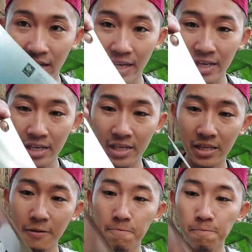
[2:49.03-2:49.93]

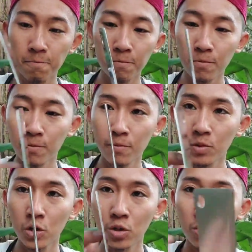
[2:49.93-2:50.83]
ini
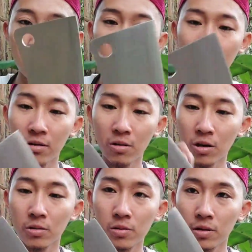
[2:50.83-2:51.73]
lumayan
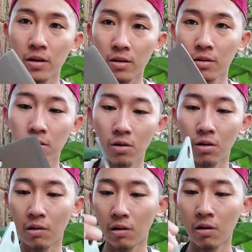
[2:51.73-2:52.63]
kokoh dulu ya
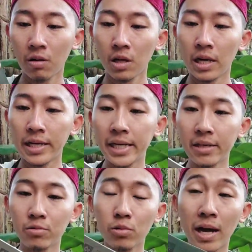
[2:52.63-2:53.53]
kokoh
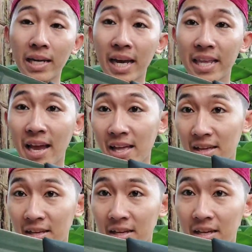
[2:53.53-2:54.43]
ini untuk
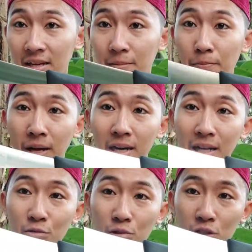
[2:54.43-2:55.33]
harganya eh,
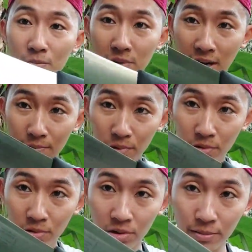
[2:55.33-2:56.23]

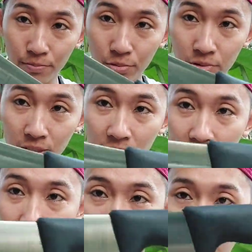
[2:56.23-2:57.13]
Rp490.000 saja
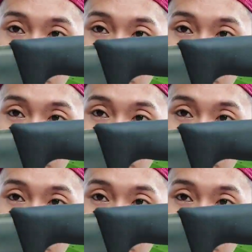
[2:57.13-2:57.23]
dulur.